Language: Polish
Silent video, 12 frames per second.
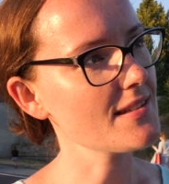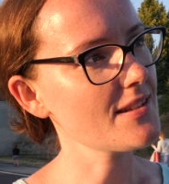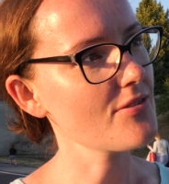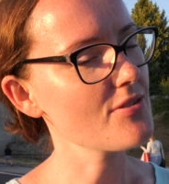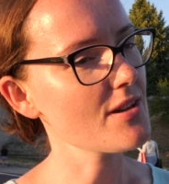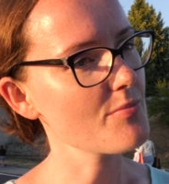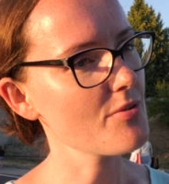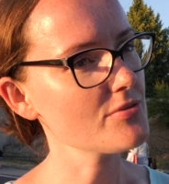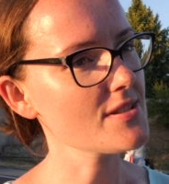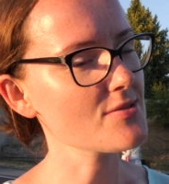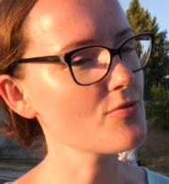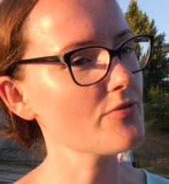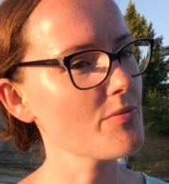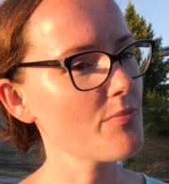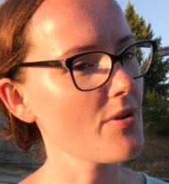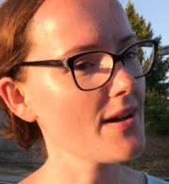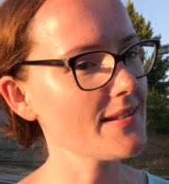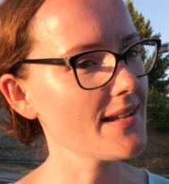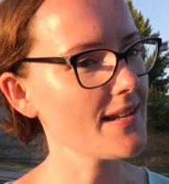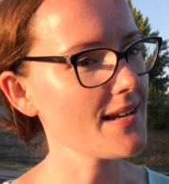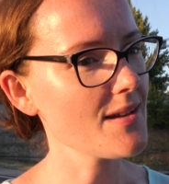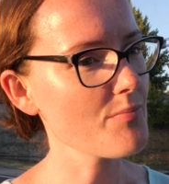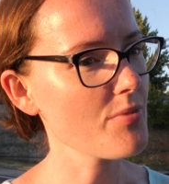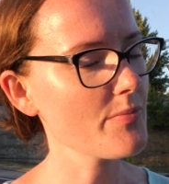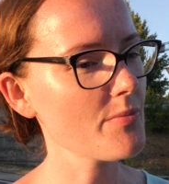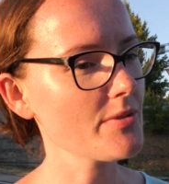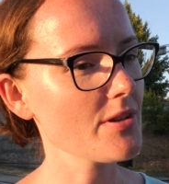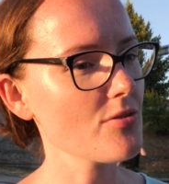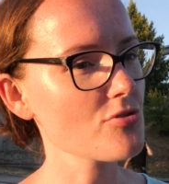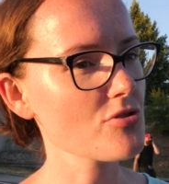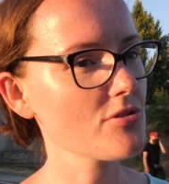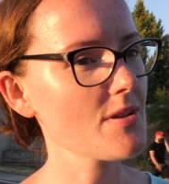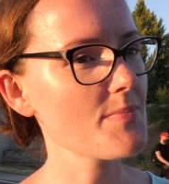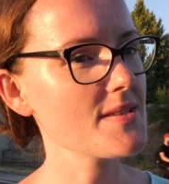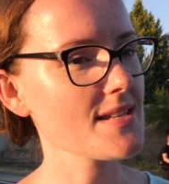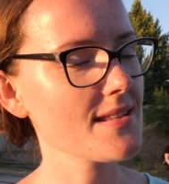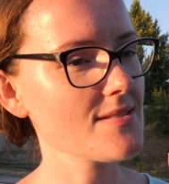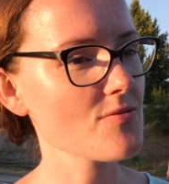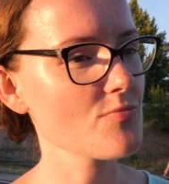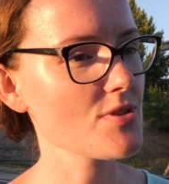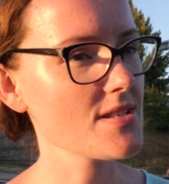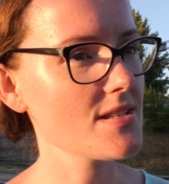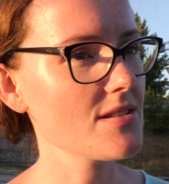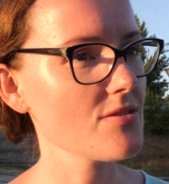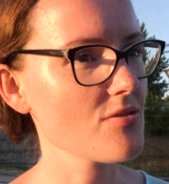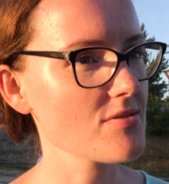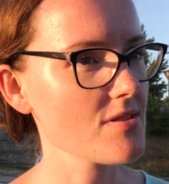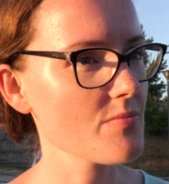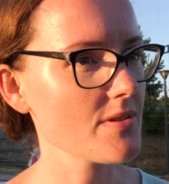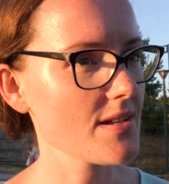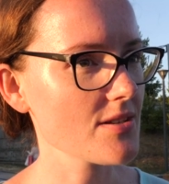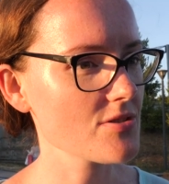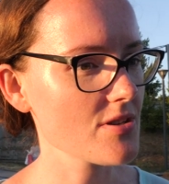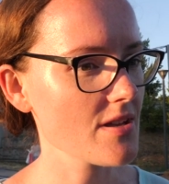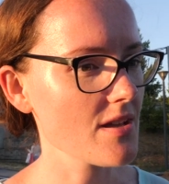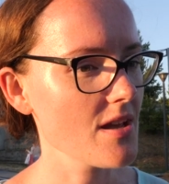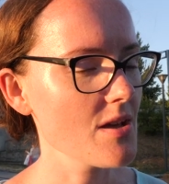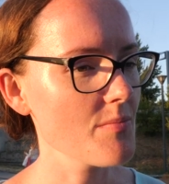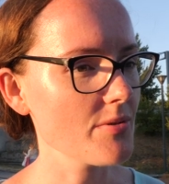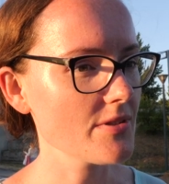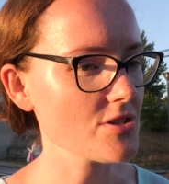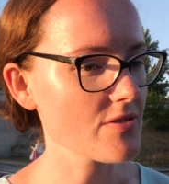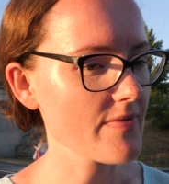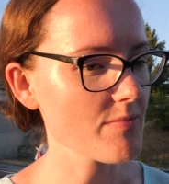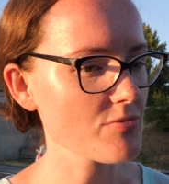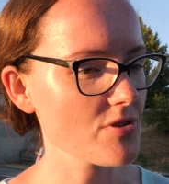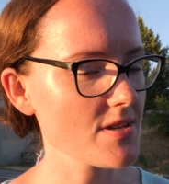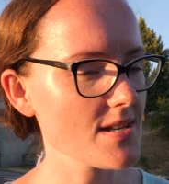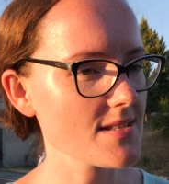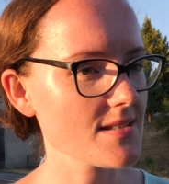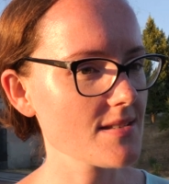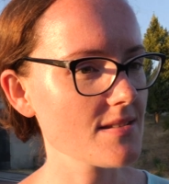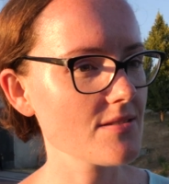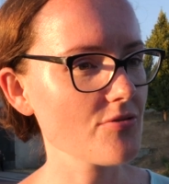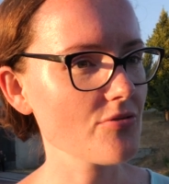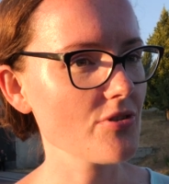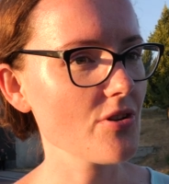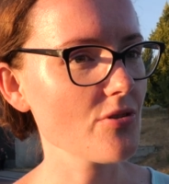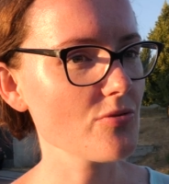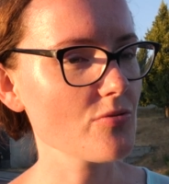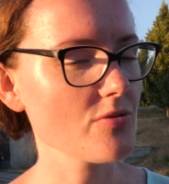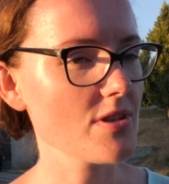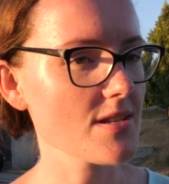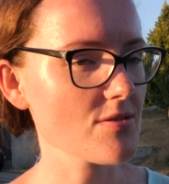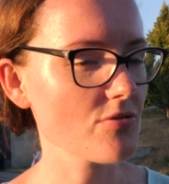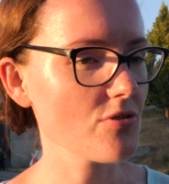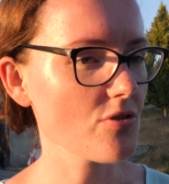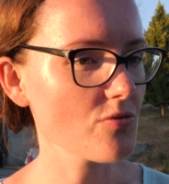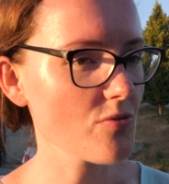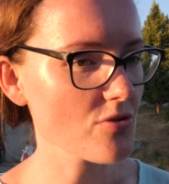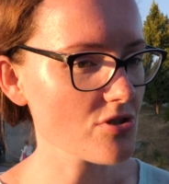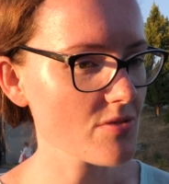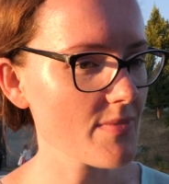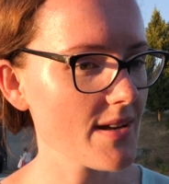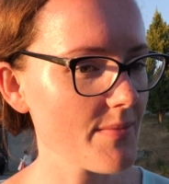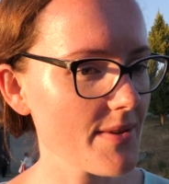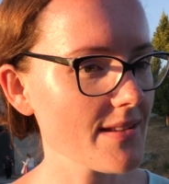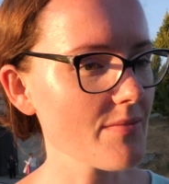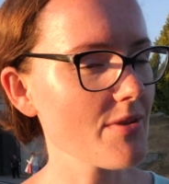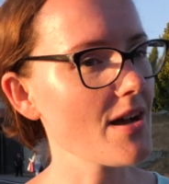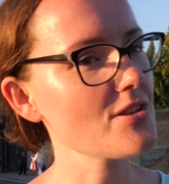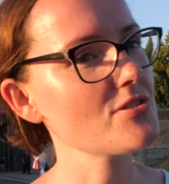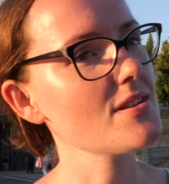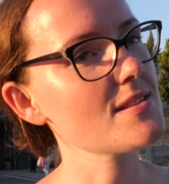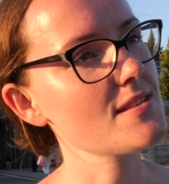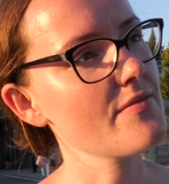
Dlatego jakby on jest głównym bohaterem, pomimo tego, że one pisane są przez inne osoby, także podejrzewam, że jest, e, to nie, jest on nieodłącznym elementem każdej z